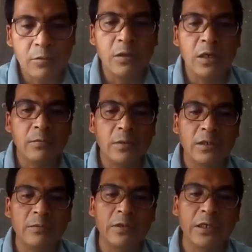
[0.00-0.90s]
ruang
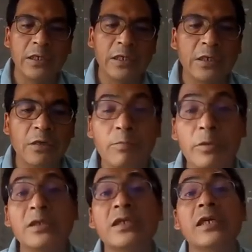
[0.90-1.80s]
bagi mereka yang
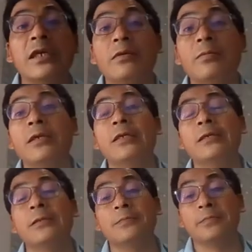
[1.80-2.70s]
percaya kepadanya.